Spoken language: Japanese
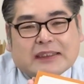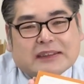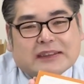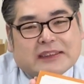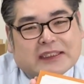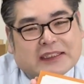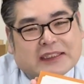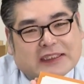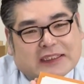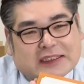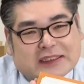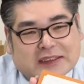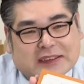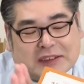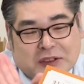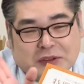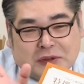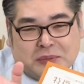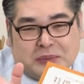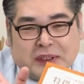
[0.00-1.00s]
ぜひ
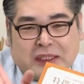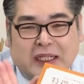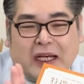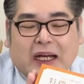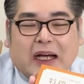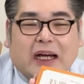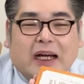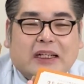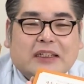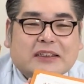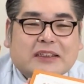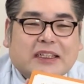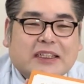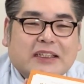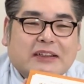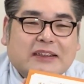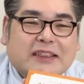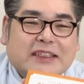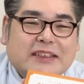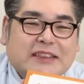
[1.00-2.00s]
興味がある
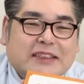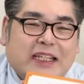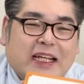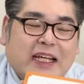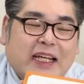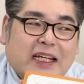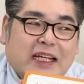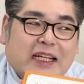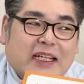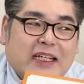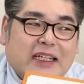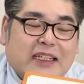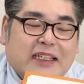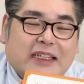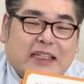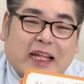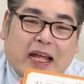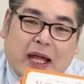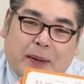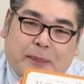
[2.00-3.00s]
方はですね、
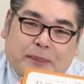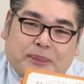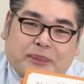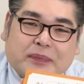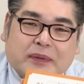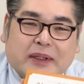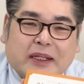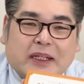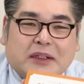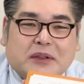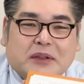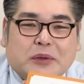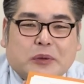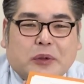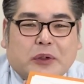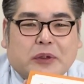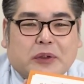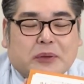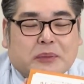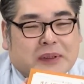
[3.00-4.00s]
ね、ネット
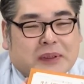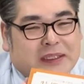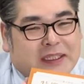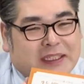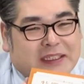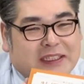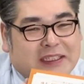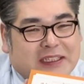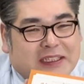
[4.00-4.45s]
を見ていた